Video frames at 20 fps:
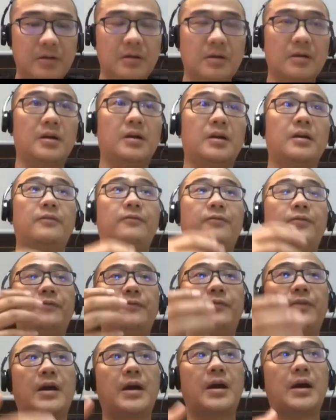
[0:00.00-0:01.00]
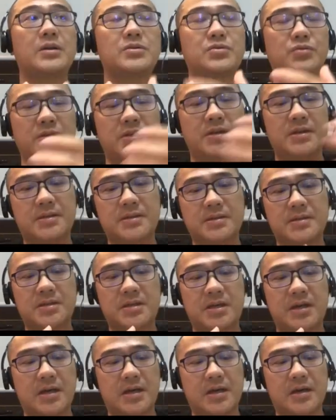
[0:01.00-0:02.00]
呃分发，做一些质
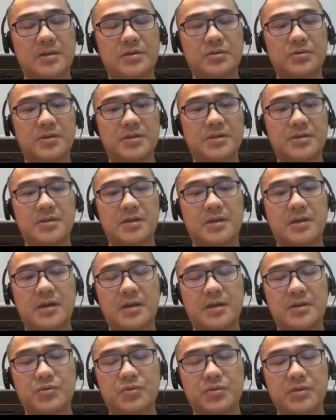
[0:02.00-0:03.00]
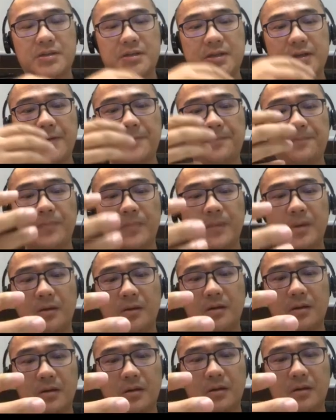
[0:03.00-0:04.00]
检啊，做一些质检还做一些
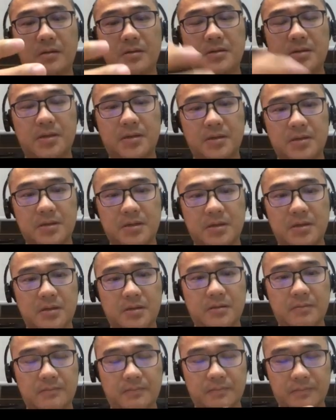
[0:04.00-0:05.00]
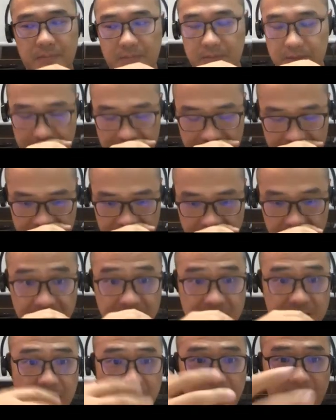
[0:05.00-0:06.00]
呃这个这个这个叫什么
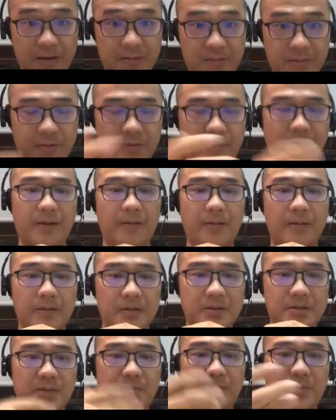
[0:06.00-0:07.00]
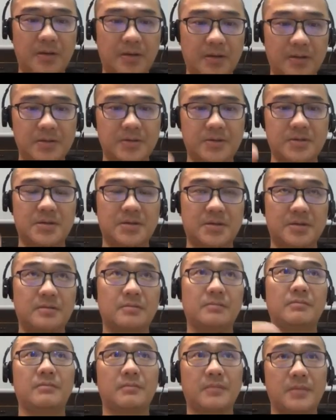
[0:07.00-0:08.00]
采样对吧？sample 了就
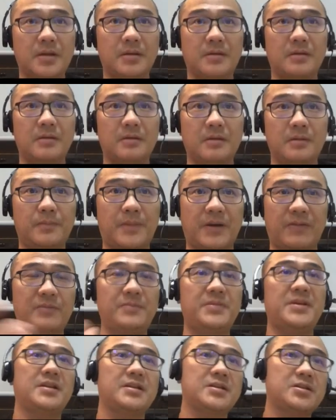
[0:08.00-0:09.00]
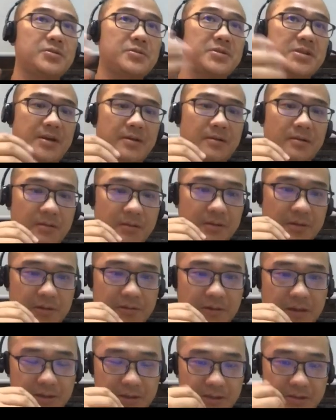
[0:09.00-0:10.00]
是百分比的抽检对
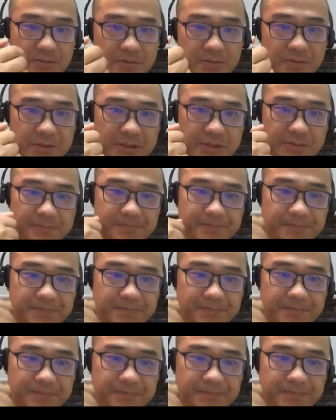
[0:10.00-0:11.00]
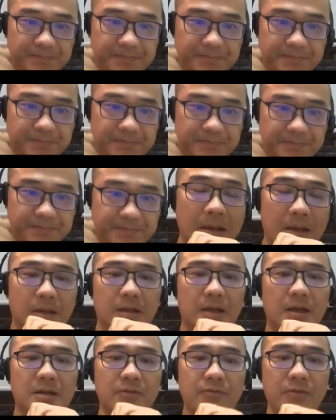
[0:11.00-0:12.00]
吧？这种东西，
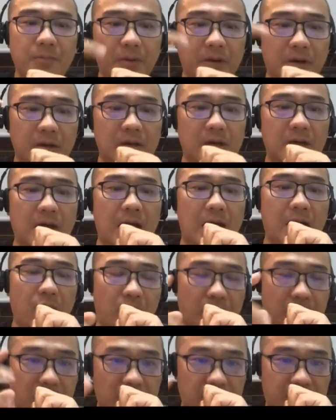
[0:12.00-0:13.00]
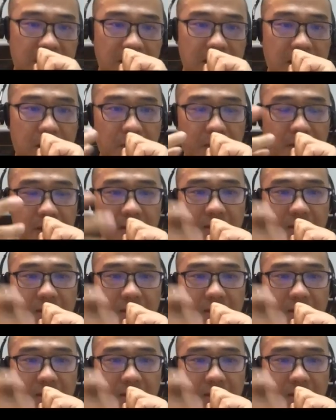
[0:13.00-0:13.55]
他认为不合格了，我们会把它打回。